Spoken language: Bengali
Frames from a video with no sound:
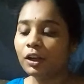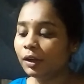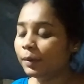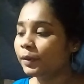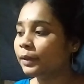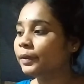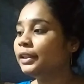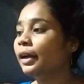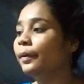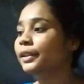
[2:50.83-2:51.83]
চলো
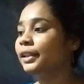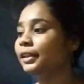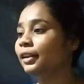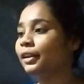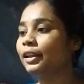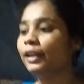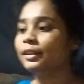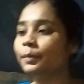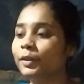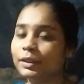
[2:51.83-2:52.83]
মোটামুটি আমাদের
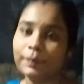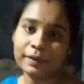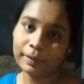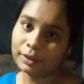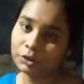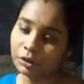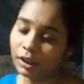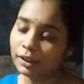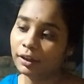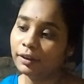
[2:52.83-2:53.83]
খেতে বস আমার মাংস
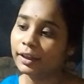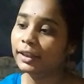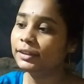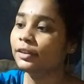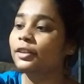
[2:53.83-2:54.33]
রান্না হয়ে গেছে